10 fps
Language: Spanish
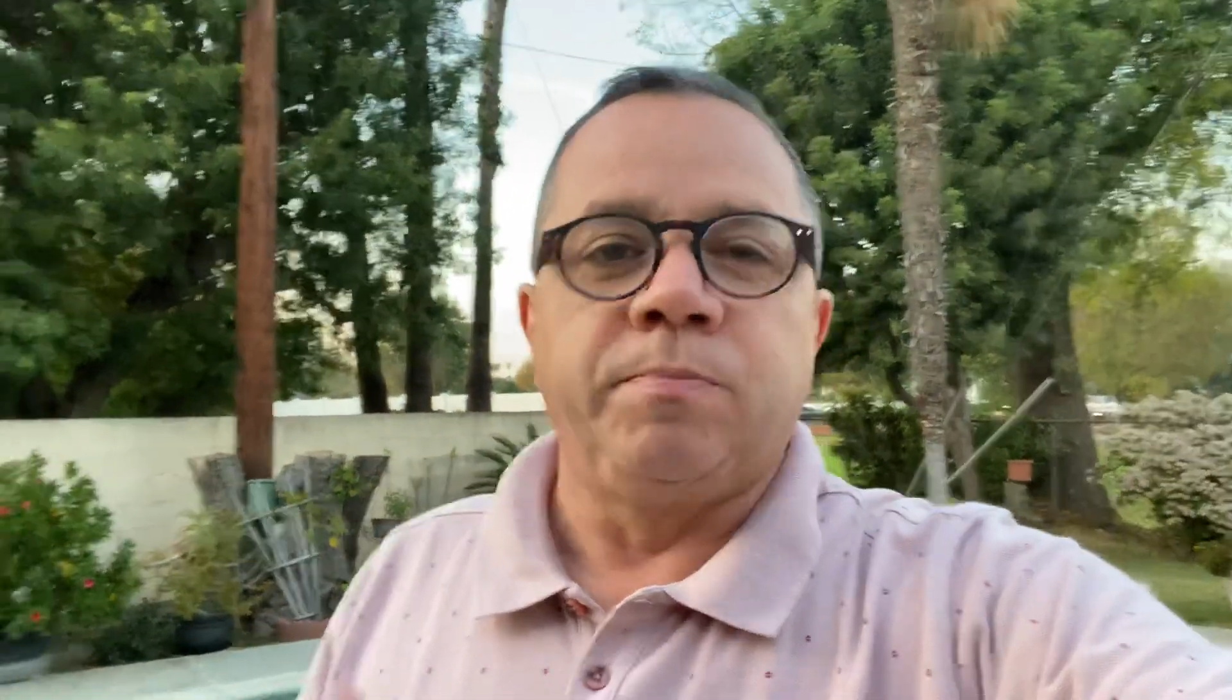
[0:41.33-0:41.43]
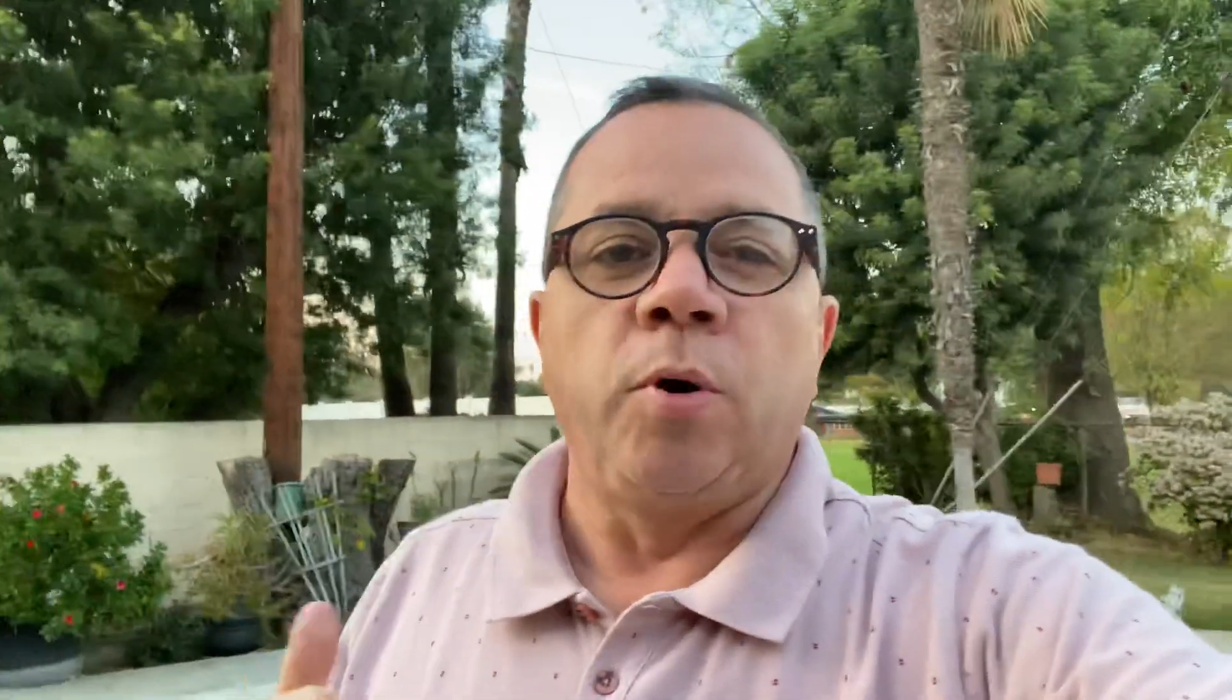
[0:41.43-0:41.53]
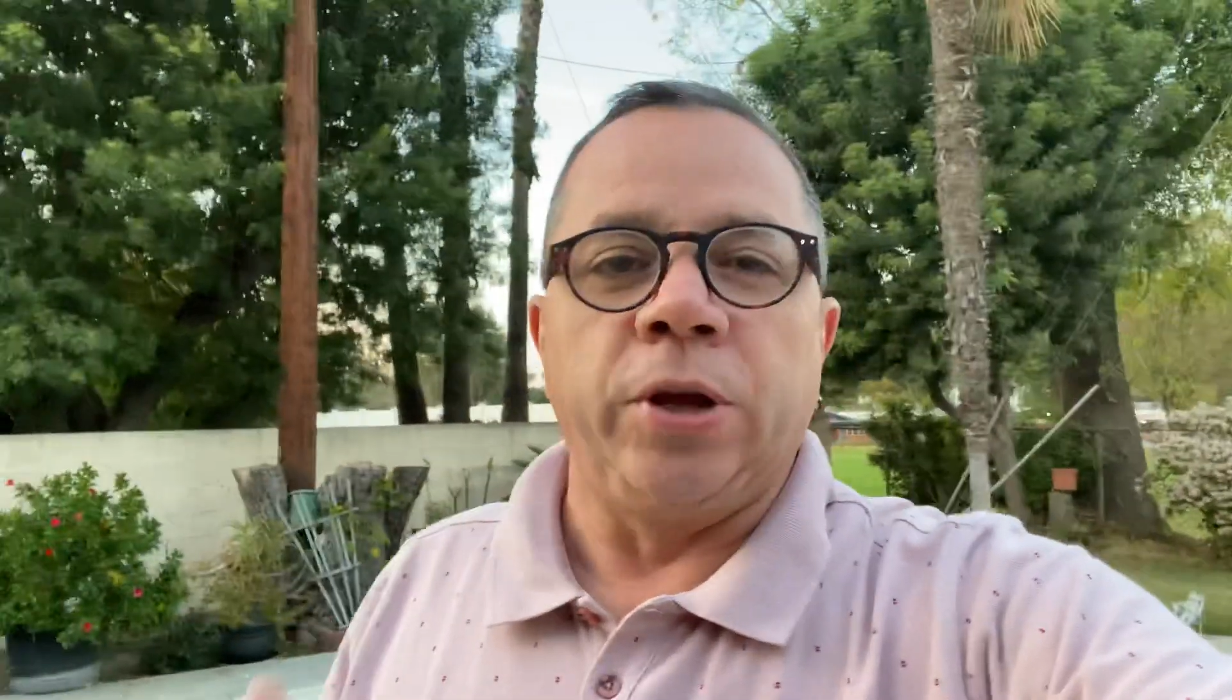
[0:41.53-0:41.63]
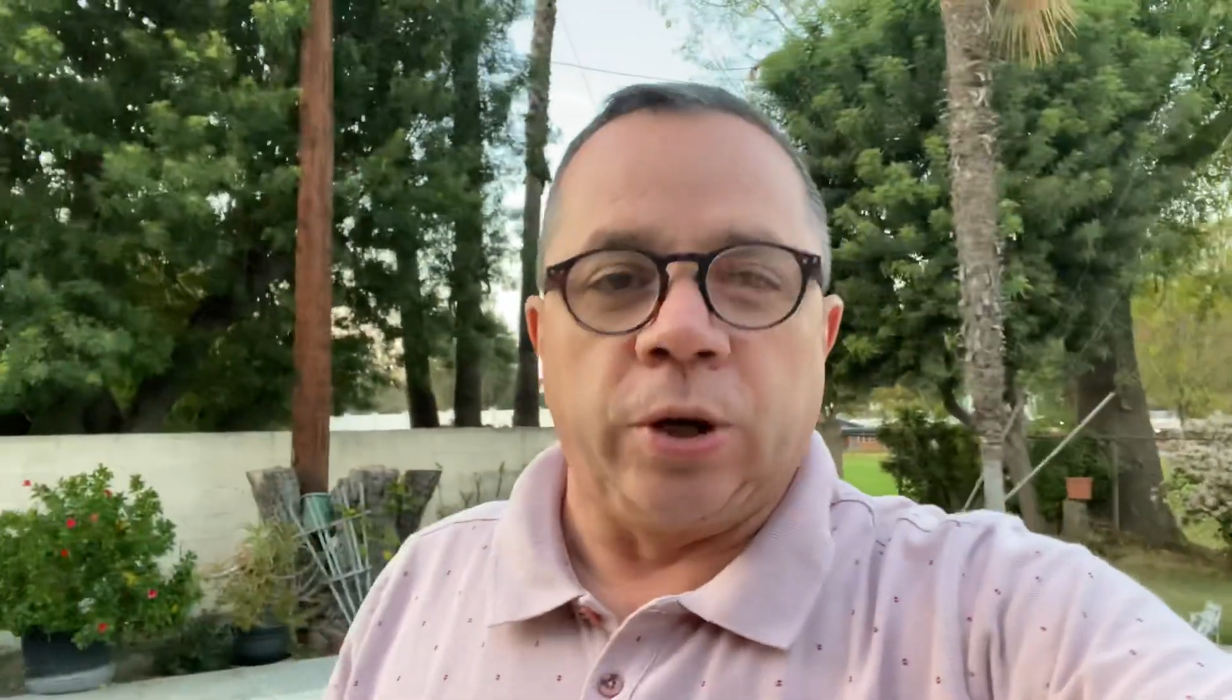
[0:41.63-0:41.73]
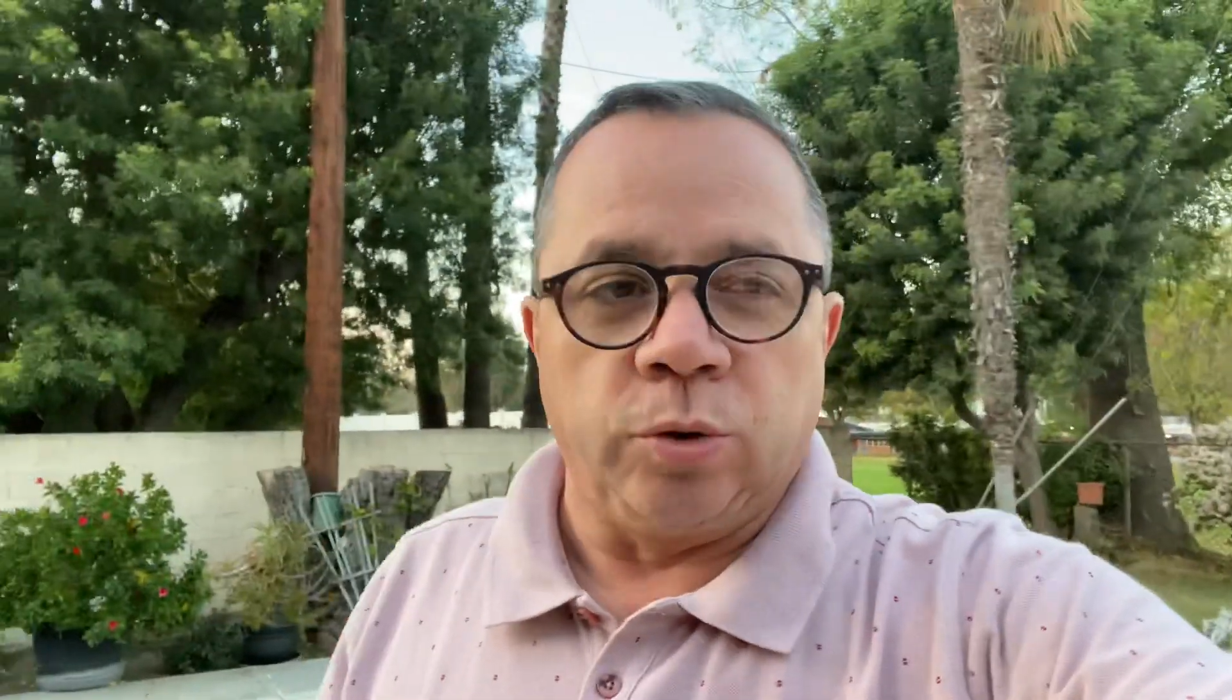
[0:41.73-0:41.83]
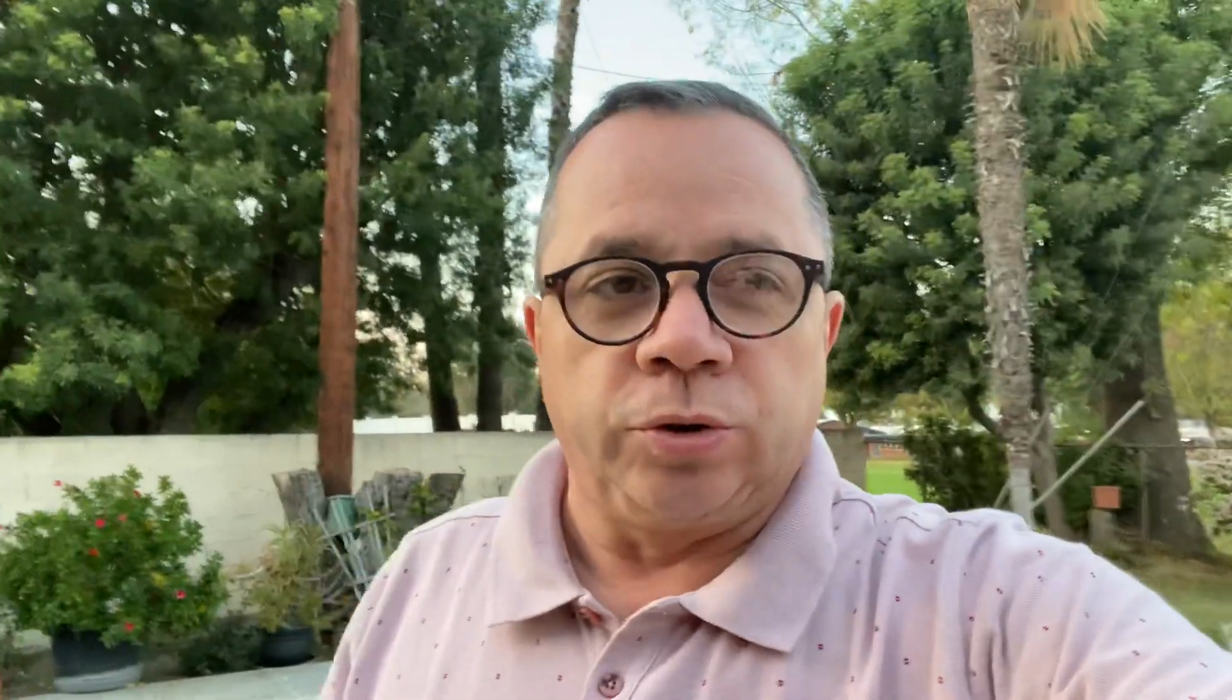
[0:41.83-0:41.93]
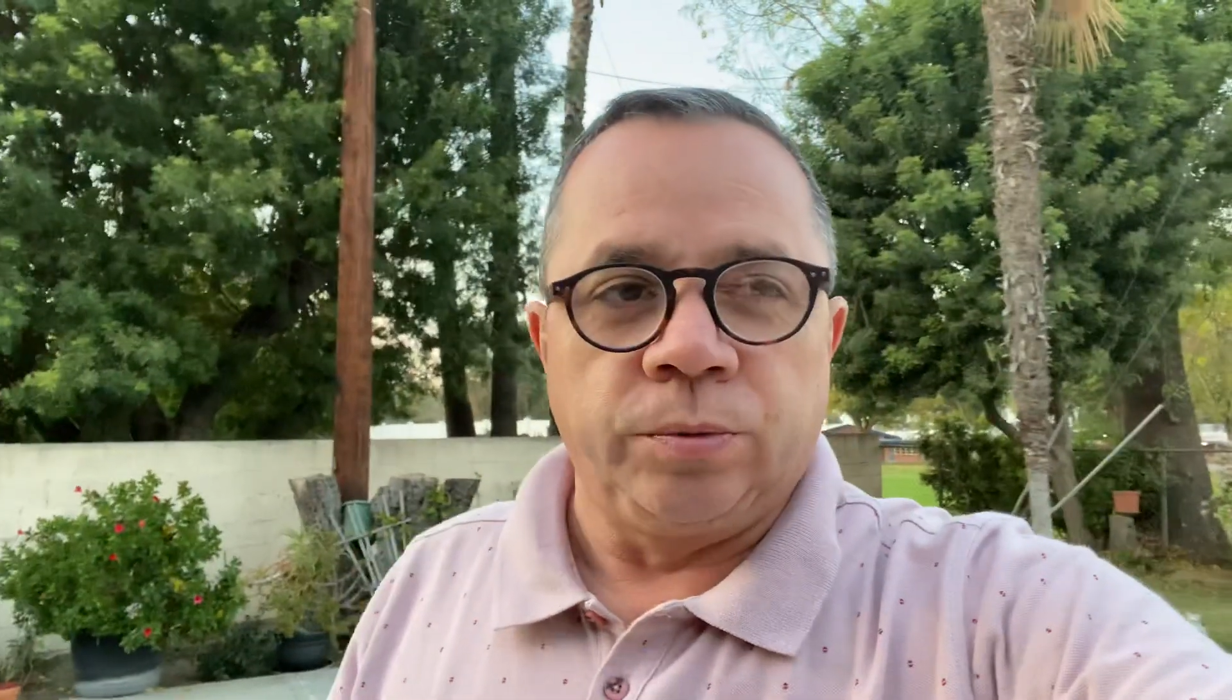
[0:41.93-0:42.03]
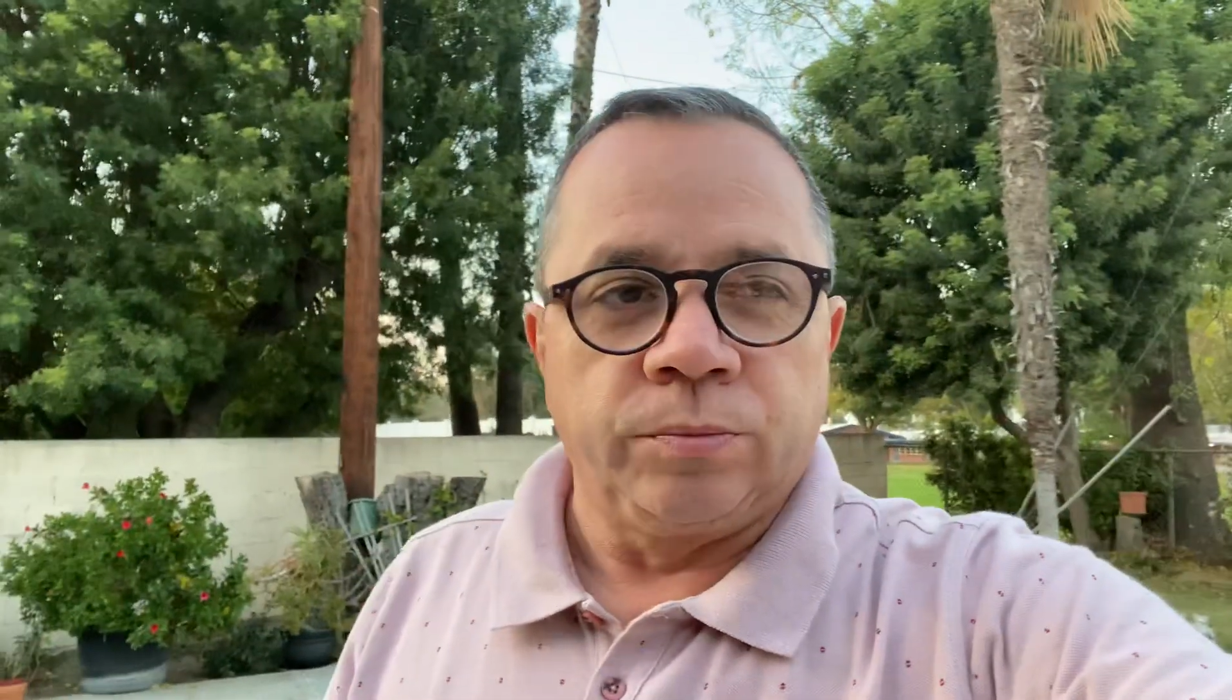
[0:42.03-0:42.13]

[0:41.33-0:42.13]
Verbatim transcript: poderoso.